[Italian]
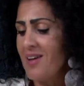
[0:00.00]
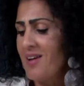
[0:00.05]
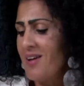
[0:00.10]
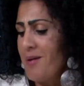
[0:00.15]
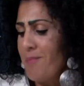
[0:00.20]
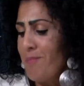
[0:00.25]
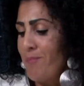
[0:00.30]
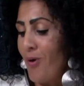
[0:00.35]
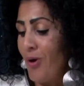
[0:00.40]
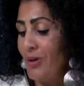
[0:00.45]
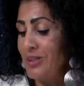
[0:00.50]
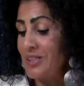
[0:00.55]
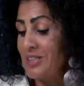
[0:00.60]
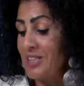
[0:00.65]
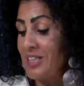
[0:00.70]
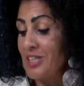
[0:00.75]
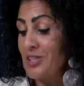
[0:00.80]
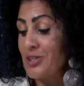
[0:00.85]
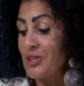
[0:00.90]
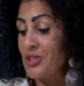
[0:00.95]

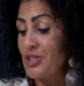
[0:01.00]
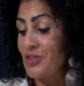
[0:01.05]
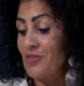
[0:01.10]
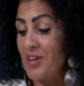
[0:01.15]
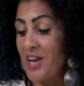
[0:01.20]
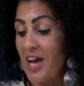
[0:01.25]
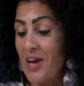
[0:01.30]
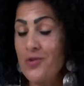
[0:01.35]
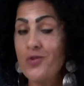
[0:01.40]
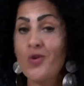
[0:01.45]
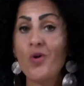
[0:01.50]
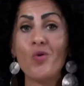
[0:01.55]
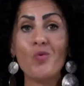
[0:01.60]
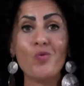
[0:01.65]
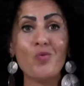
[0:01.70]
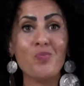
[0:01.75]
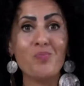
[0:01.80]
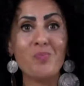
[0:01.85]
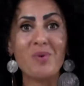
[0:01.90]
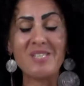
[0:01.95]
Molti riceveranno
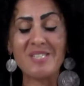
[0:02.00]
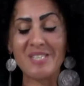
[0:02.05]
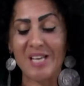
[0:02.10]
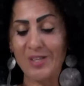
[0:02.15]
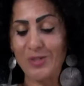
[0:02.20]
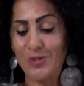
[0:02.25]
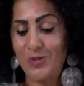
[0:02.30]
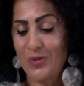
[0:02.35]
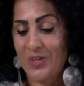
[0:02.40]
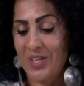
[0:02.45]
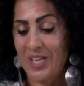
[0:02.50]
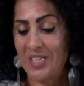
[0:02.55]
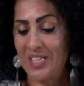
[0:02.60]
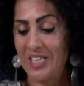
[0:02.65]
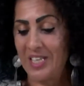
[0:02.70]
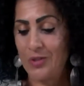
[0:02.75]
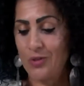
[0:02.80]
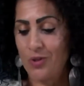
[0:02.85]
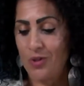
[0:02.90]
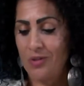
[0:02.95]
un messaggio
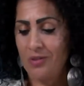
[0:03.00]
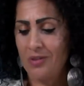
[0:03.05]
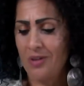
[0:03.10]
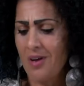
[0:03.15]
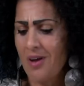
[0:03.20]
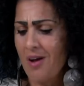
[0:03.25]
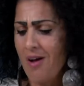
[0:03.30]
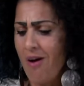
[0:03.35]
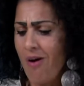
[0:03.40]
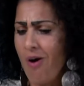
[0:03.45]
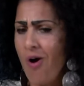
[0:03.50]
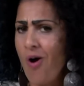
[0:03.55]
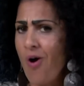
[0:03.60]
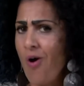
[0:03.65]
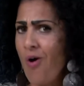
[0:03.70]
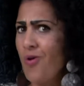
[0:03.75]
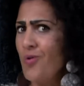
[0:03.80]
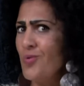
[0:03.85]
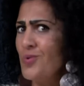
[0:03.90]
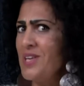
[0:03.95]
gradito
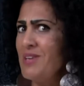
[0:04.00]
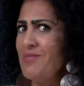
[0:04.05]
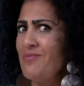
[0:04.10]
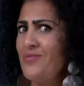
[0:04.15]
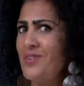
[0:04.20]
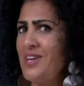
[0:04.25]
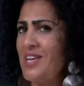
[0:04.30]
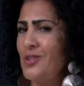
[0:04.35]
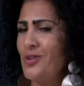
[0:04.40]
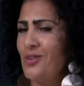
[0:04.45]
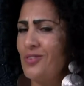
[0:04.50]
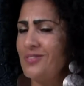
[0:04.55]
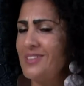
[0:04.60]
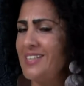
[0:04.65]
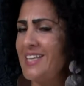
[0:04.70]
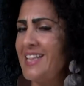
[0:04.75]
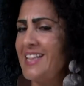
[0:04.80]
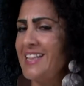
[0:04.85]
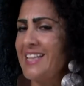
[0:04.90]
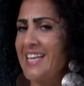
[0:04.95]
o un invito
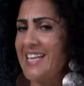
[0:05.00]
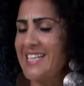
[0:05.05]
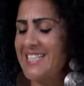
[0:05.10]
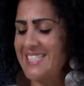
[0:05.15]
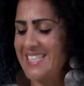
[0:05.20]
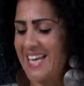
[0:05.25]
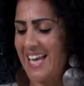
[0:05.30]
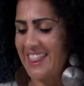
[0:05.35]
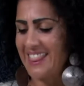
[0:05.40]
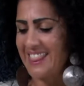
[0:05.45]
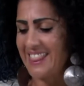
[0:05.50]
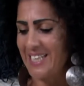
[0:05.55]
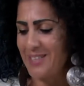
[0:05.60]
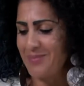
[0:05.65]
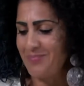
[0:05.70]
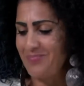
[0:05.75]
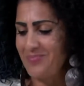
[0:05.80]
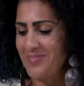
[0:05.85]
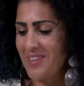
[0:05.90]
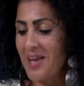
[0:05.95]
interessante.
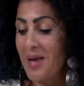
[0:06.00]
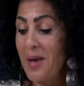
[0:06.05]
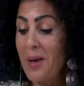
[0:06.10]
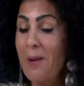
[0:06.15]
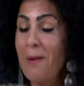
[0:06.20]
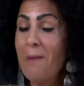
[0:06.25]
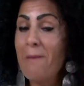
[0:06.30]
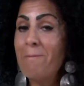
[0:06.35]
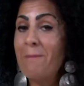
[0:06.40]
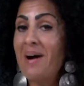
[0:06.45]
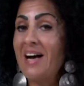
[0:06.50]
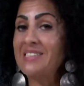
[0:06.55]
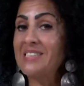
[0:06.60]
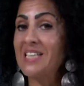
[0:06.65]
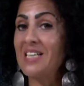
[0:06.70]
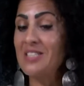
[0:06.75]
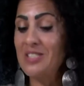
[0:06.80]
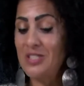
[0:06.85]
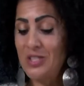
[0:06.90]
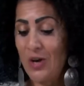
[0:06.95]
Ma
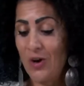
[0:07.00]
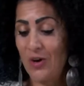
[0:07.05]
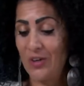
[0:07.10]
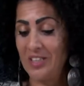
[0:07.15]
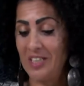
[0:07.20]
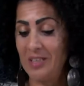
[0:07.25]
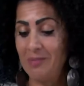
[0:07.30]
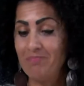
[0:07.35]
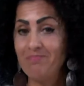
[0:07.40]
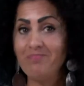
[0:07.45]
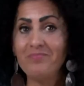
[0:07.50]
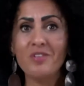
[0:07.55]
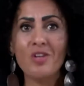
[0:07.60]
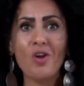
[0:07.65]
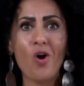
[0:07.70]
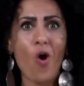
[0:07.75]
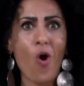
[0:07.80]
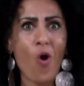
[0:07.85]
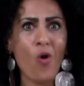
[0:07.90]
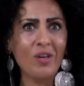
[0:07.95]
attenzioni,
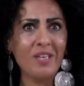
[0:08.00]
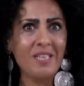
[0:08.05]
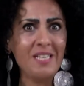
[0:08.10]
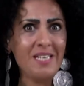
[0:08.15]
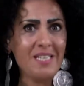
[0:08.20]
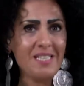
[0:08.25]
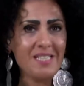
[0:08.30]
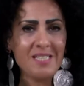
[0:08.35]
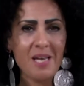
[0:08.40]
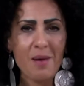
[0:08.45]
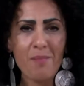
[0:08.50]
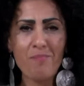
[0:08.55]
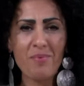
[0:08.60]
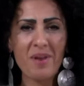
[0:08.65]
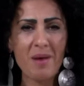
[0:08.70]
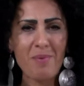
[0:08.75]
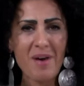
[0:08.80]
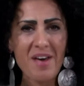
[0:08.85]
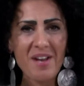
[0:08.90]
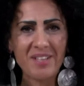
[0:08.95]
occhi sempre
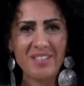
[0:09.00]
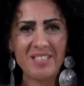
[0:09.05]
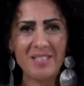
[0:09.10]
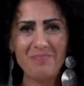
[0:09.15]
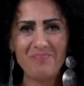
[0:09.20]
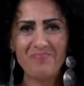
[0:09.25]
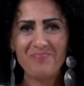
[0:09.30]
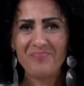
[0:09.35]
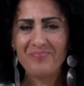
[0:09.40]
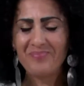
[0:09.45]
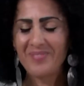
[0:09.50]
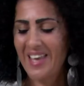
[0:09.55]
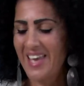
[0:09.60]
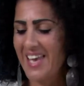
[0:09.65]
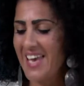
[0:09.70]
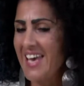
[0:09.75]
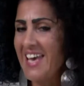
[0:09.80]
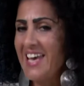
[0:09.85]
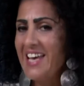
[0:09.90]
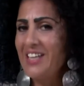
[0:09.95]
aperti
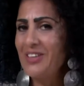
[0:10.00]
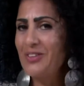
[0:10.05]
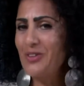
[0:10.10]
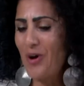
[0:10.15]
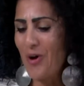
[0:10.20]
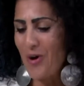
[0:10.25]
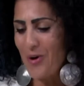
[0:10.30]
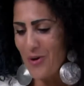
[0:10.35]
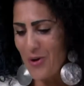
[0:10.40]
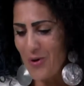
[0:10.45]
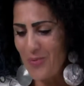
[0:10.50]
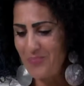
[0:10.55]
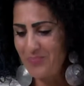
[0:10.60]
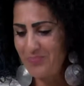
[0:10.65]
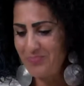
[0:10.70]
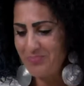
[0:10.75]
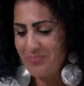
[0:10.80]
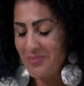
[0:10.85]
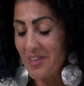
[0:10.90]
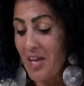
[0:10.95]
Toro,
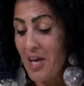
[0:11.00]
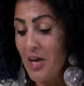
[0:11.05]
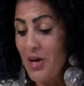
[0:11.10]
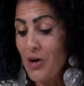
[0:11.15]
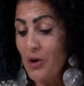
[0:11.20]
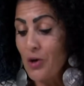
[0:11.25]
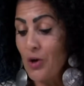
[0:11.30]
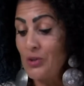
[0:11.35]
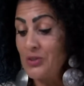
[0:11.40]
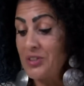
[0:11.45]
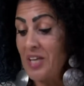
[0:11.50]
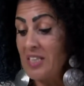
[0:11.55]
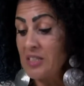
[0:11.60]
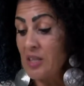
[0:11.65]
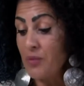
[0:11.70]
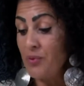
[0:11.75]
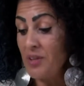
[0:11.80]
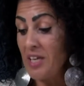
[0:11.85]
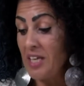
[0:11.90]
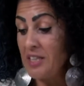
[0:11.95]

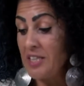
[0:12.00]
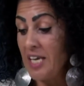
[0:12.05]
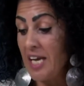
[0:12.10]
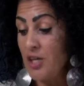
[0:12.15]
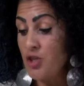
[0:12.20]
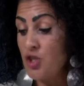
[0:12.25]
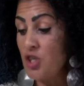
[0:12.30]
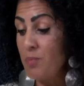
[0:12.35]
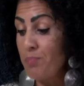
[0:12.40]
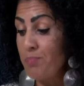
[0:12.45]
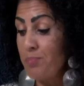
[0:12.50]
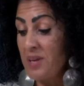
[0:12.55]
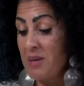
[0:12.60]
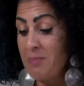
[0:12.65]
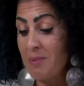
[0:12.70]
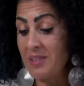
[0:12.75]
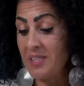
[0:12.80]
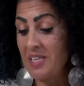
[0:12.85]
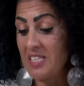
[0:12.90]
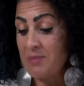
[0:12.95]
contate fino a 10
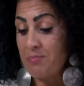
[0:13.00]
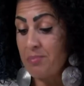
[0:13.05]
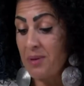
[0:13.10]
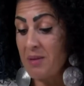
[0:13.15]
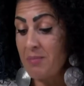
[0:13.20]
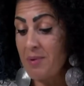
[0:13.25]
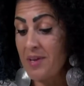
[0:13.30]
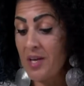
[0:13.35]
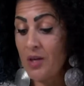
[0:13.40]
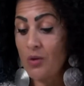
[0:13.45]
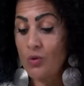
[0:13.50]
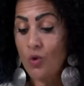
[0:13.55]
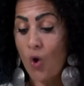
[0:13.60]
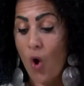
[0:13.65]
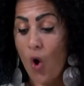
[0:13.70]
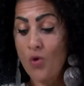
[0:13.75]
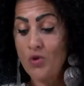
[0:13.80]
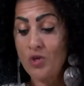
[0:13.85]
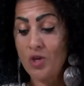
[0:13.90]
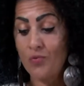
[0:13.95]
prima di esprimere
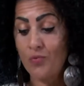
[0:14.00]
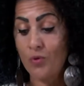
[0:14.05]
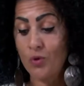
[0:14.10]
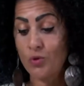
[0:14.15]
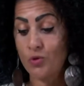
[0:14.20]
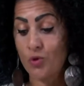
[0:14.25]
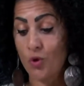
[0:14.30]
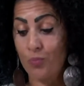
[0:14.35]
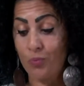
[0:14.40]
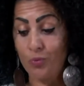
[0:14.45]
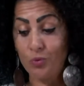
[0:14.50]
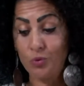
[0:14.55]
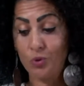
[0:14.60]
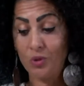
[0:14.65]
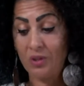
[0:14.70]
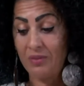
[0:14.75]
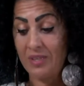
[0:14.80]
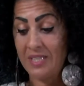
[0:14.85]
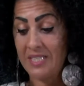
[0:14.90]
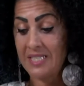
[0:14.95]
ogni vostro punto
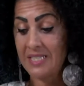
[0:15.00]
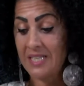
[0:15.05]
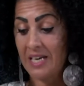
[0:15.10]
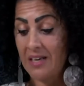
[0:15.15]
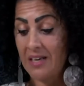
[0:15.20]
di vista